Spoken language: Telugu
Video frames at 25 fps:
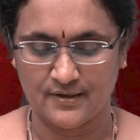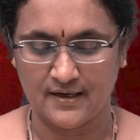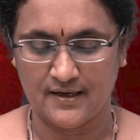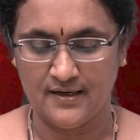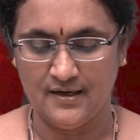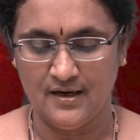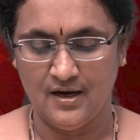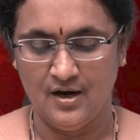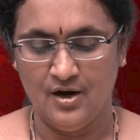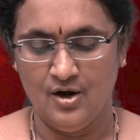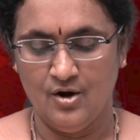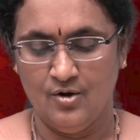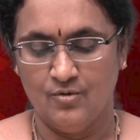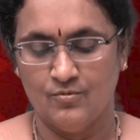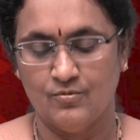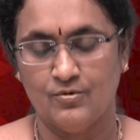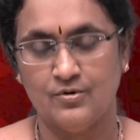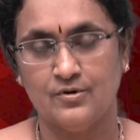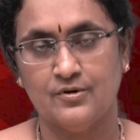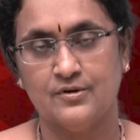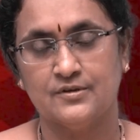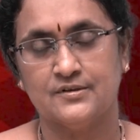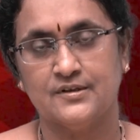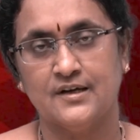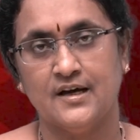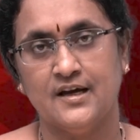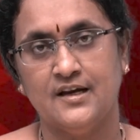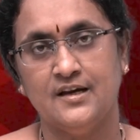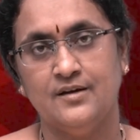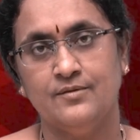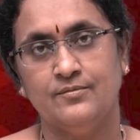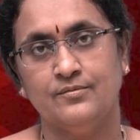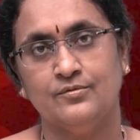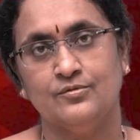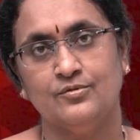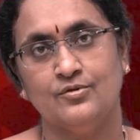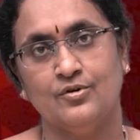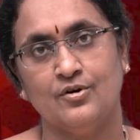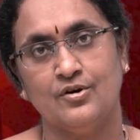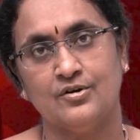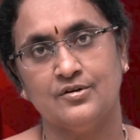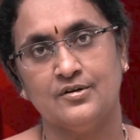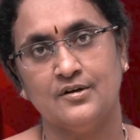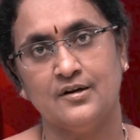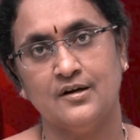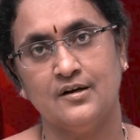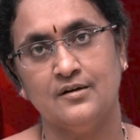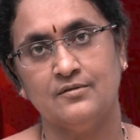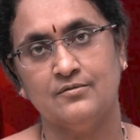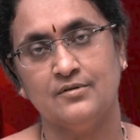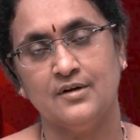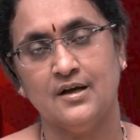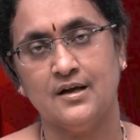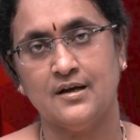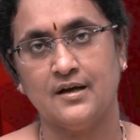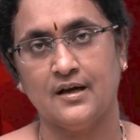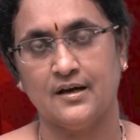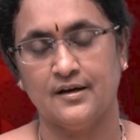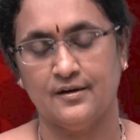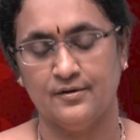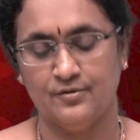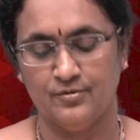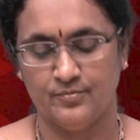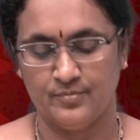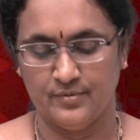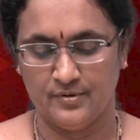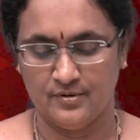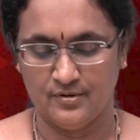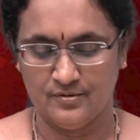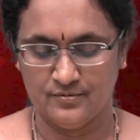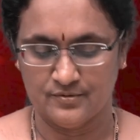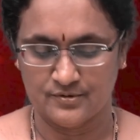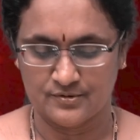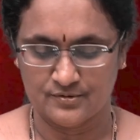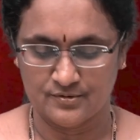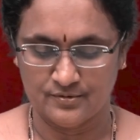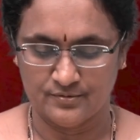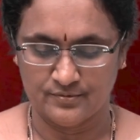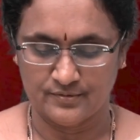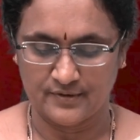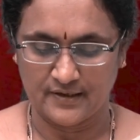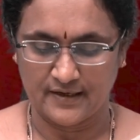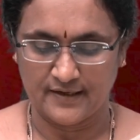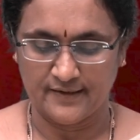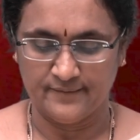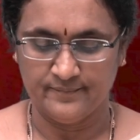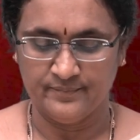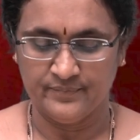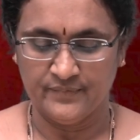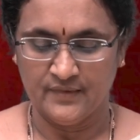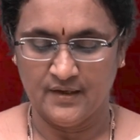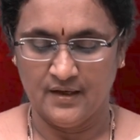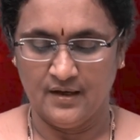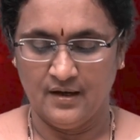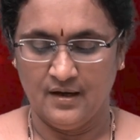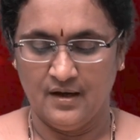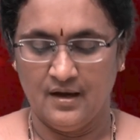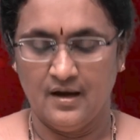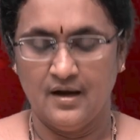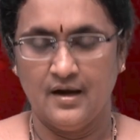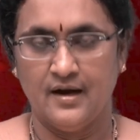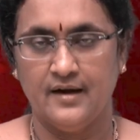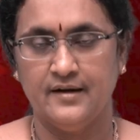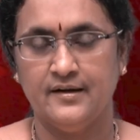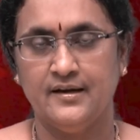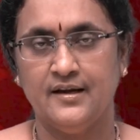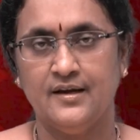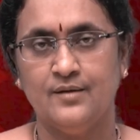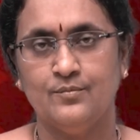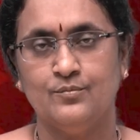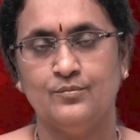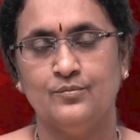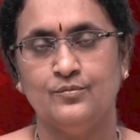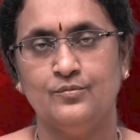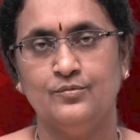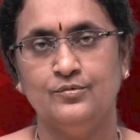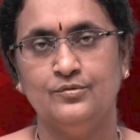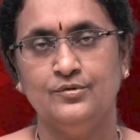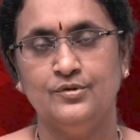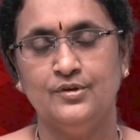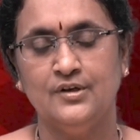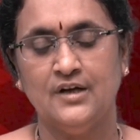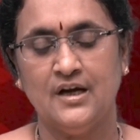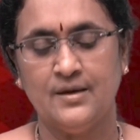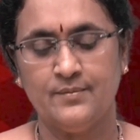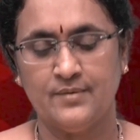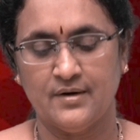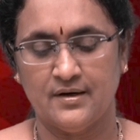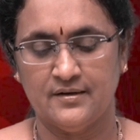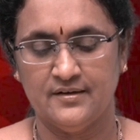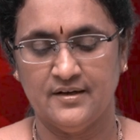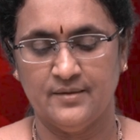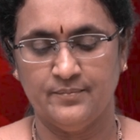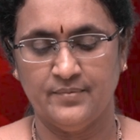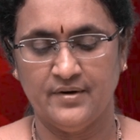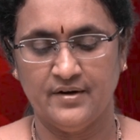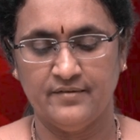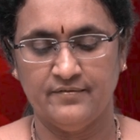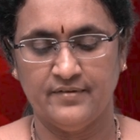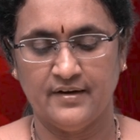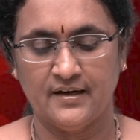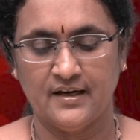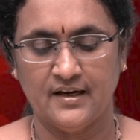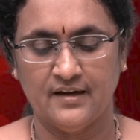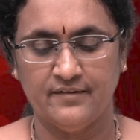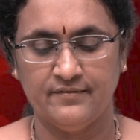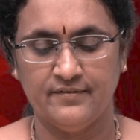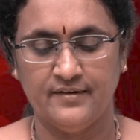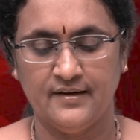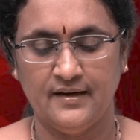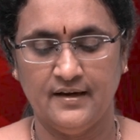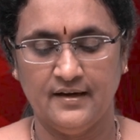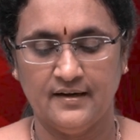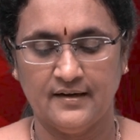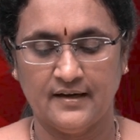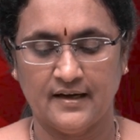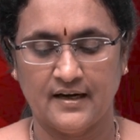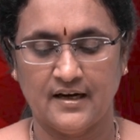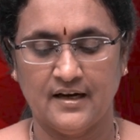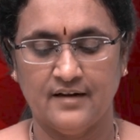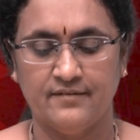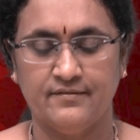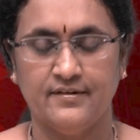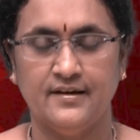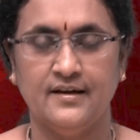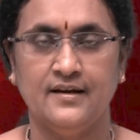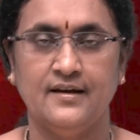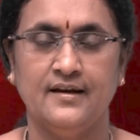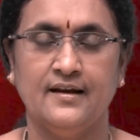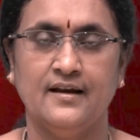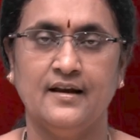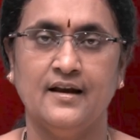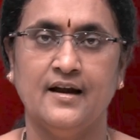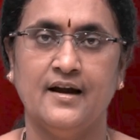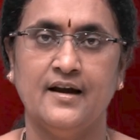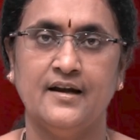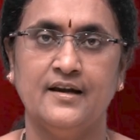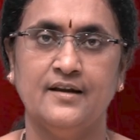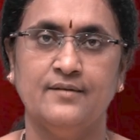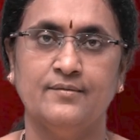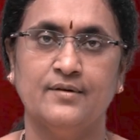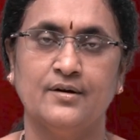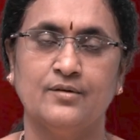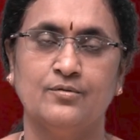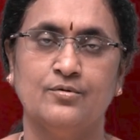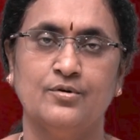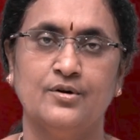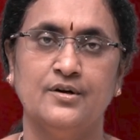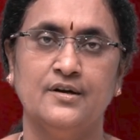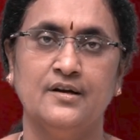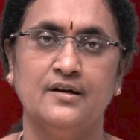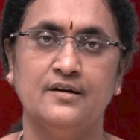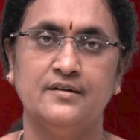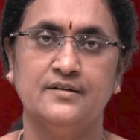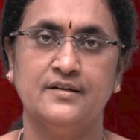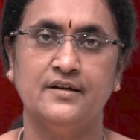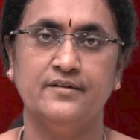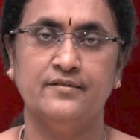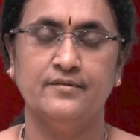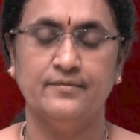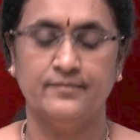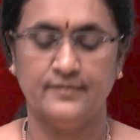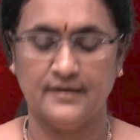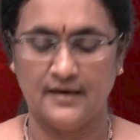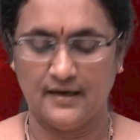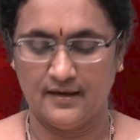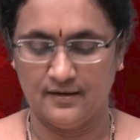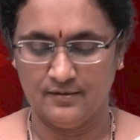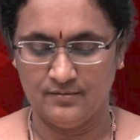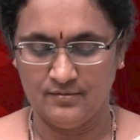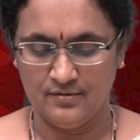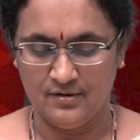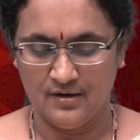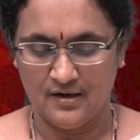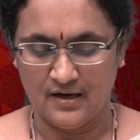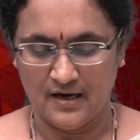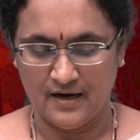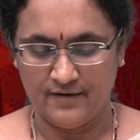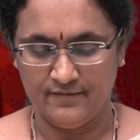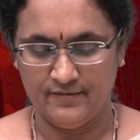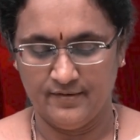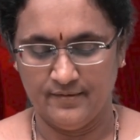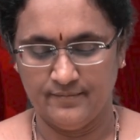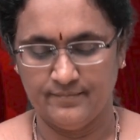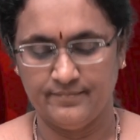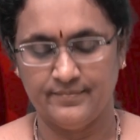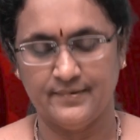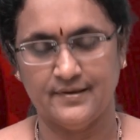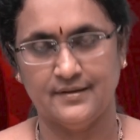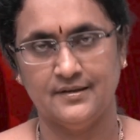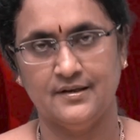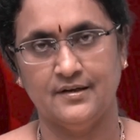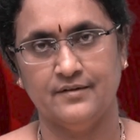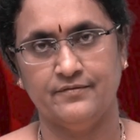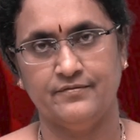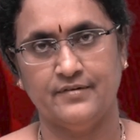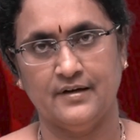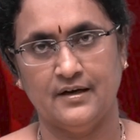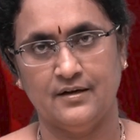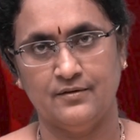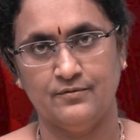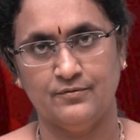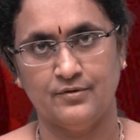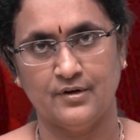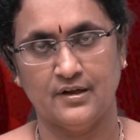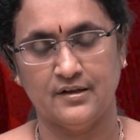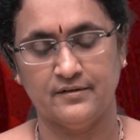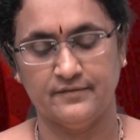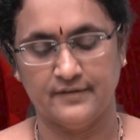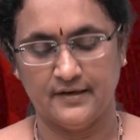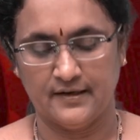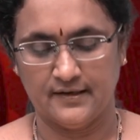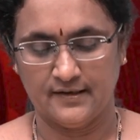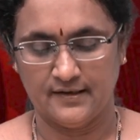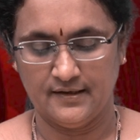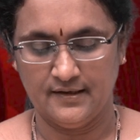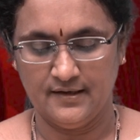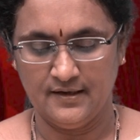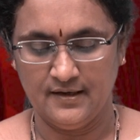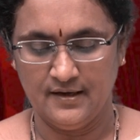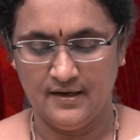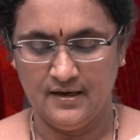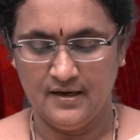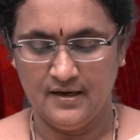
ఉంటాయి ఒక్కోసారి దోషాలు కూడా కళల రూపంలో వస్తూ ఉంటాయి అంటే ముందుగా మనం చెప్పిన విన్నవి కన్నవి ఇలాంటి మన కోరికలు వచ్చే కళలు అవి పెద్ద ఫలం ఉండదు వాటికి